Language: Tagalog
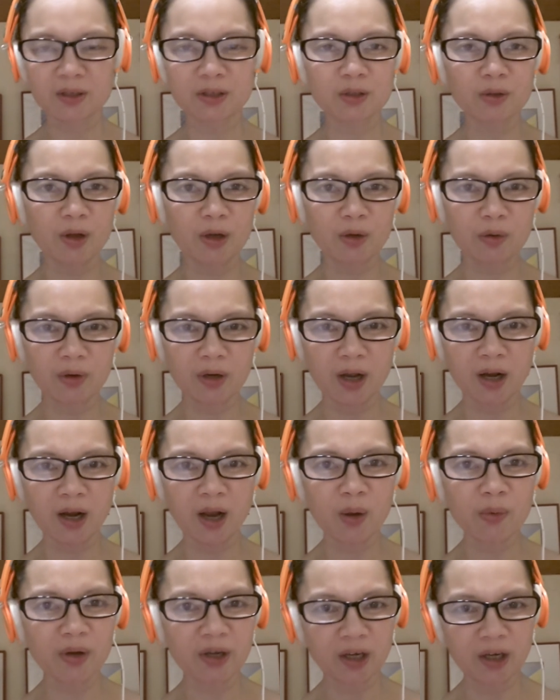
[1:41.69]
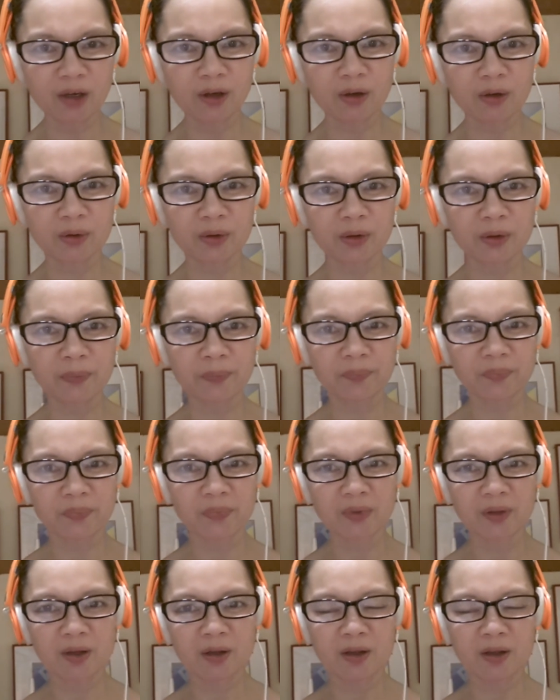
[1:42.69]
So anong gagawin ninyo?
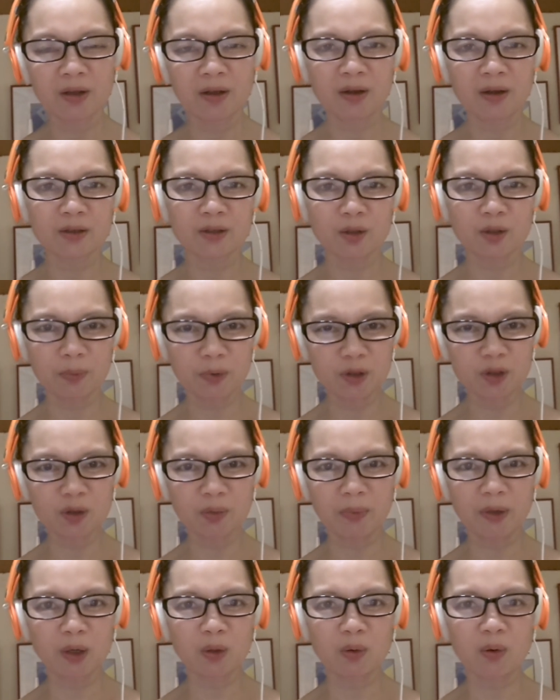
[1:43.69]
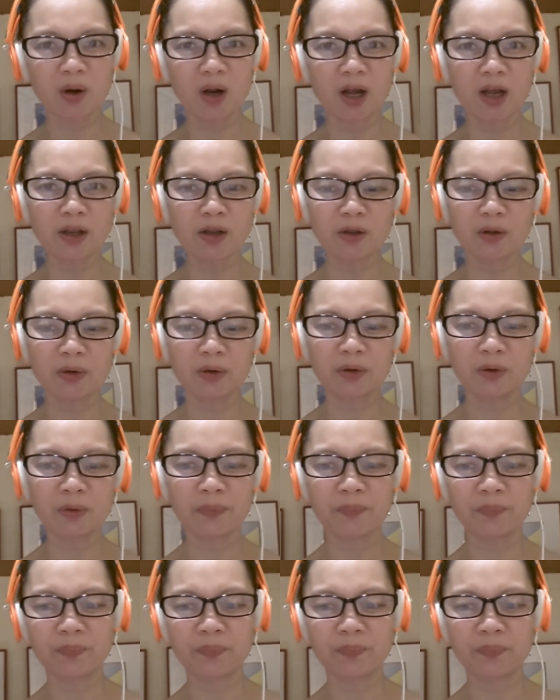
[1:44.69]
Supposed to be kung kayo.